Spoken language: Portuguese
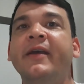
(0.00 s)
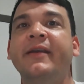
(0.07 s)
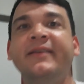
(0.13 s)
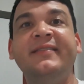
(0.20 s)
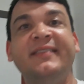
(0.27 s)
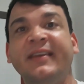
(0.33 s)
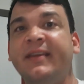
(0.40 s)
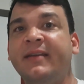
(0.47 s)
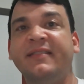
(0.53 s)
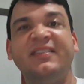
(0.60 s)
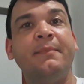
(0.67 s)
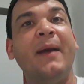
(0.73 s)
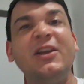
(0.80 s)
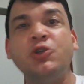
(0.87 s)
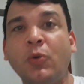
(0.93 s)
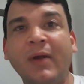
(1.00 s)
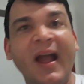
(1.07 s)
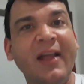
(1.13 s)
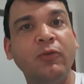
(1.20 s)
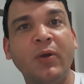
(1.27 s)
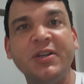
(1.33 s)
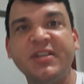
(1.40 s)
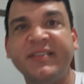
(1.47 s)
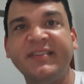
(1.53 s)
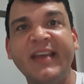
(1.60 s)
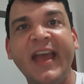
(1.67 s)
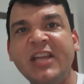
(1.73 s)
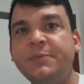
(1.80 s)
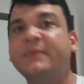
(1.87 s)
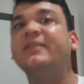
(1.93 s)
e se se machucar durante a
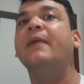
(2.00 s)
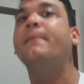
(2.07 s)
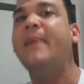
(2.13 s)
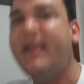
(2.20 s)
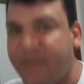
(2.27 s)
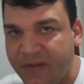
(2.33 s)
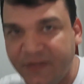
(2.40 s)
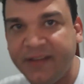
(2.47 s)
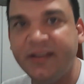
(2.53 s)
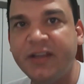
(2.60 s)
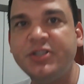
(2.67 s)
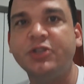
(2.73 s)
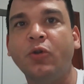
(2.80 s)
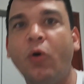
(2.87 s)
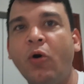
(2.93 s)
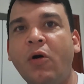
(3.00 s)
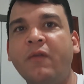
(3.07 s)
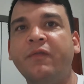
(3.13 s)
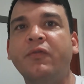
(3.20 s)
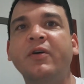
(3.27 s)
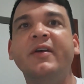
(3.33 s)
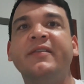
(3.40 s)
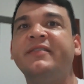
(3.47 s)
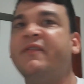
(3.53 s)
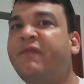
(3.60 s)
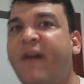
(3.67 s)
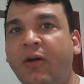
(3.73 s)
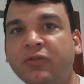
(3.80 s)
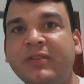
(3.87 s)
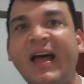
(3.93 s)
CIESP também vai fazer de novo, se
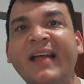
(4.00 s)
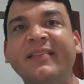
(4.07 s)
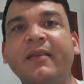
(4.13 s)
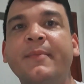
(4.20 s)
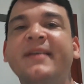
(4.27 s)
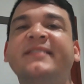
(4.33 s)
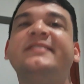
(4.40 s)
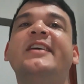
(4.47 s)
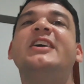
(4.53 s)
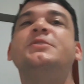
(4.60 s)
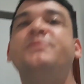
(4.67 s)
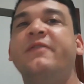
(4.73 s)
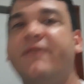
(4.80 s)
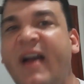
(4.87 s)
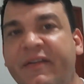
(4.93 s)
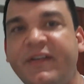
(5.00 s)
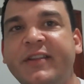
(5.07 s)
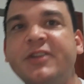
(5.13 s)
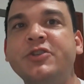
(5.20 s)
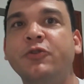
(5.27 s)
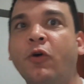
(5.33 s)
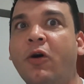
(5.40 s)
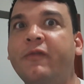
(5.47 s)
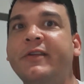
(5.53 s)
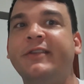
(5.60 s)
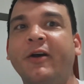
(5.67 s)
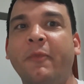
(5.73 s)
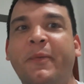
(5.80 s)
faltar também a CIESP vai fazer de novo, então